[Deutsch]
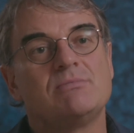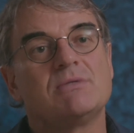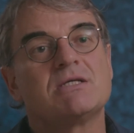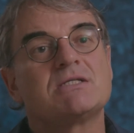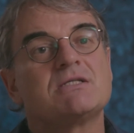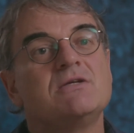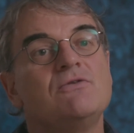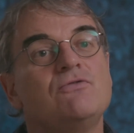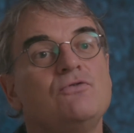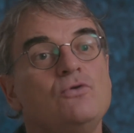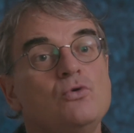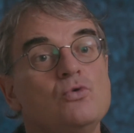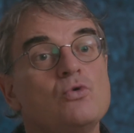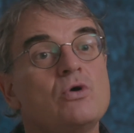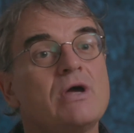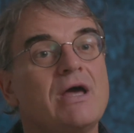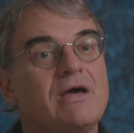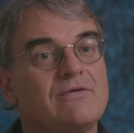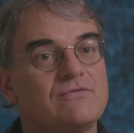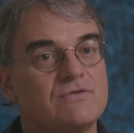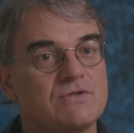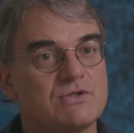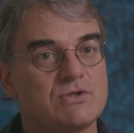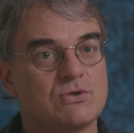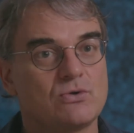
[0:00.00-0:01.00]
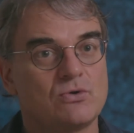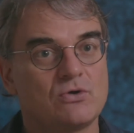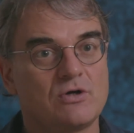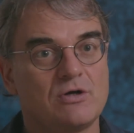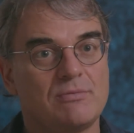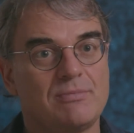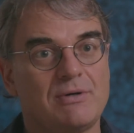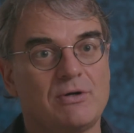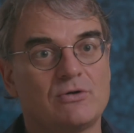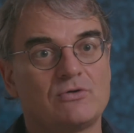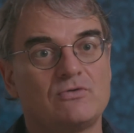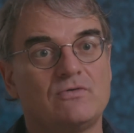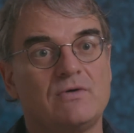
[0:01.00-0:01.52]
dass die Flughäfen
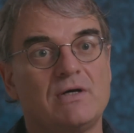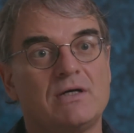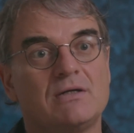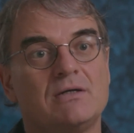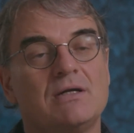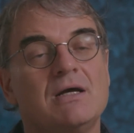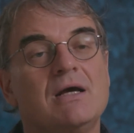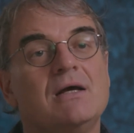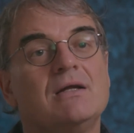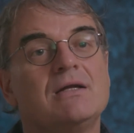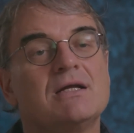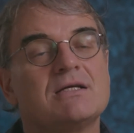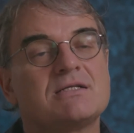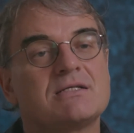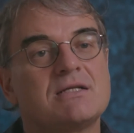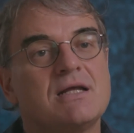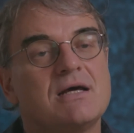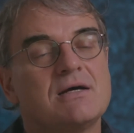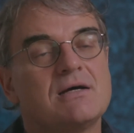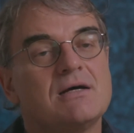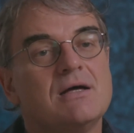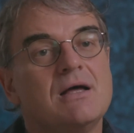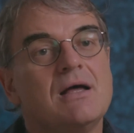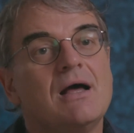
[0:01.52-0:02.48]
zurückgebaut werden, dass der